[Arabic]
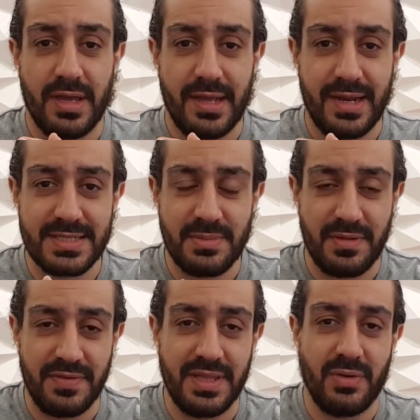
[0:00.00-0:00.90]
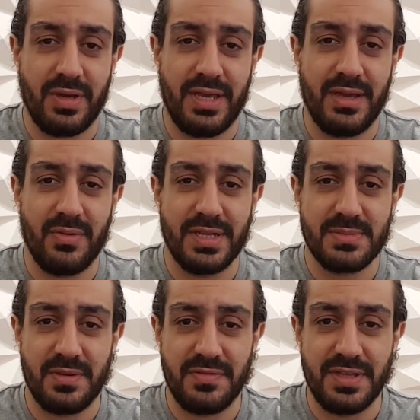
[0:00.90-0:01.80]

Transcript: لازم يبقى فيه توعيه ولازم يبقى فيه